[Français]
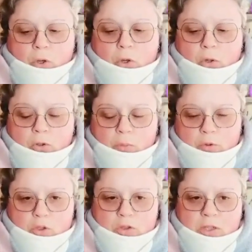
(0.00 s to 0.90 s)
comment je
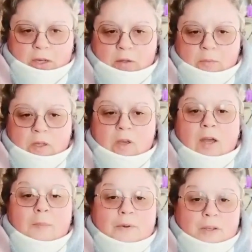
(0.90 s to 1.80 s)
dirais, une meilleure
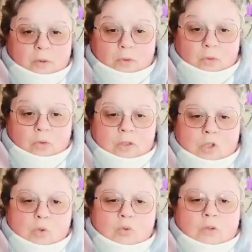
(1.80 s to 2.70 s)
appréhension des
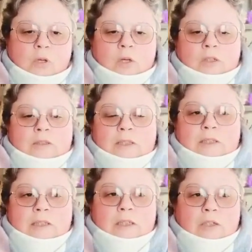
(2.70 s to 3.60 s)
choses.
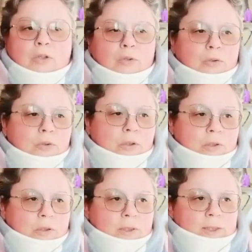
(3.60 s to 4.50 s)
C'est-à-dire que
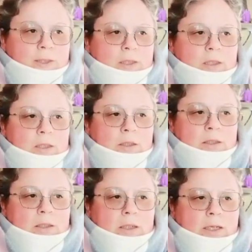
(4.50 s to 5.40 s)

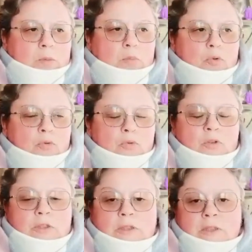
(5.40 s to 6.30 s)
elle peut vous
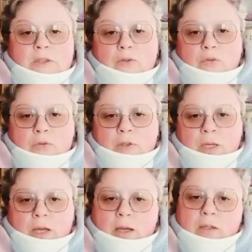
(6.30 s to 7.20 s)
aider, en tout cas,
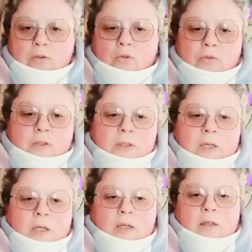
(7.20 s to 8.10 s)
à trouver
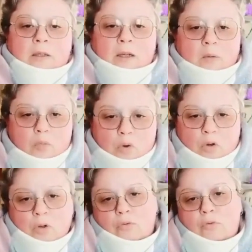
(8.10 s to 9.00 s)
l'amour que
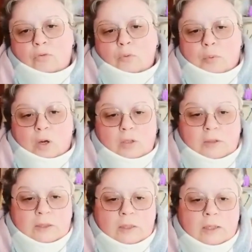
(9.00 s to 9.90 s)
vous vous
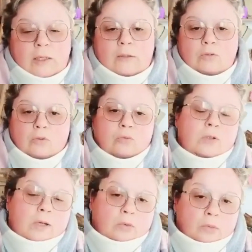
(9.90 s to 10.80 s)
portez et surtout la
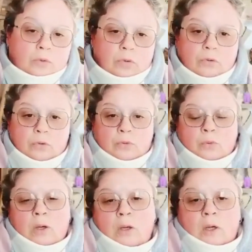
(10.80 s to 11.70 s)
confiance en soi
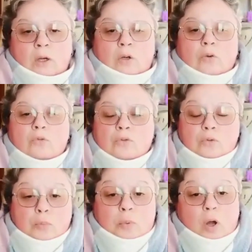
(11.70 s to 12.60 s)
que vous vous
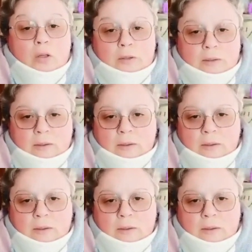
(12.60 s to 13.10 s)
portez.